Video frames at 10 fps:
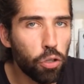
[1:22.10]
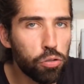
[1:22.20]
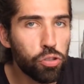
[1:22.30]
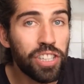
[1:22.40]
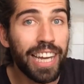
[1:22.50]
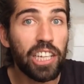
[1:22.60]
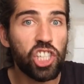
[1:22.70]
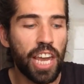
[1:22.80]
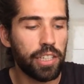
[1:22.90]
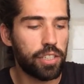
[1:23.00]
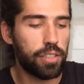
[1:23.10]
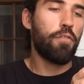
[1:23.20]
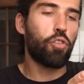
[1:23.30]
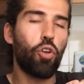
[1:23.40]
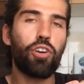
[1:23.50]
todos os ingredientes.
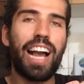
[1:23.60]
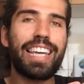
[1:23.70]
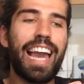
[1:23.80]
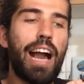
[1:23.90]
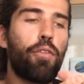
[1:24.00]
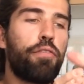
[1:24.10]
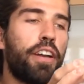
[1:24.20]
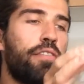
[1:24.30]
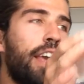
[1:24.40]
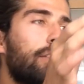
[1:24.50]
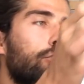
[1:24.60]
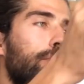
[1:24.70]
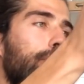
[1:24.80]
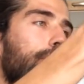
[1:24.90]
Vou colocar aqui a água fervendo,